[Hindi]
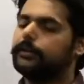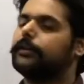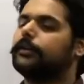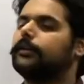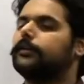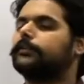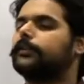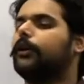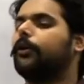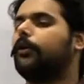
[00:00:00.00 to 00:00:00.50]

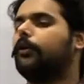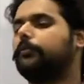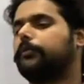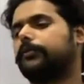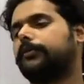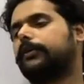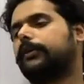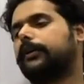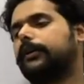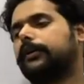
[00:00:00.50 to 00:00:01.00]
इसका
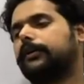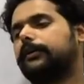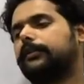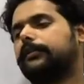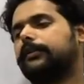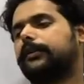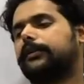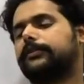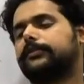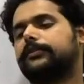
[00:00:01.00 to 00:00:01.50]
ऑपोजिट है
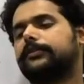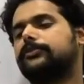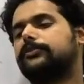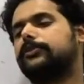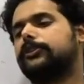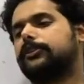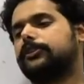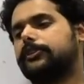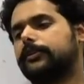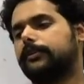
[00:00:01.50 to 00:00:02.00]
दैट इज़ द
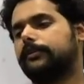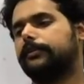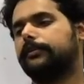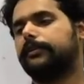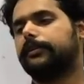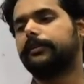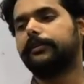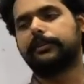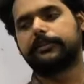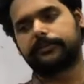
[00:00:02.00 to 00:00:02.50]
जुडिशल
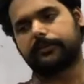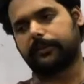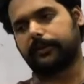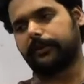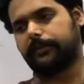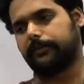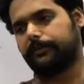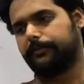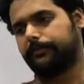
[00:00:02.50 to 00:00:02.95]
रीस्ट्रेंट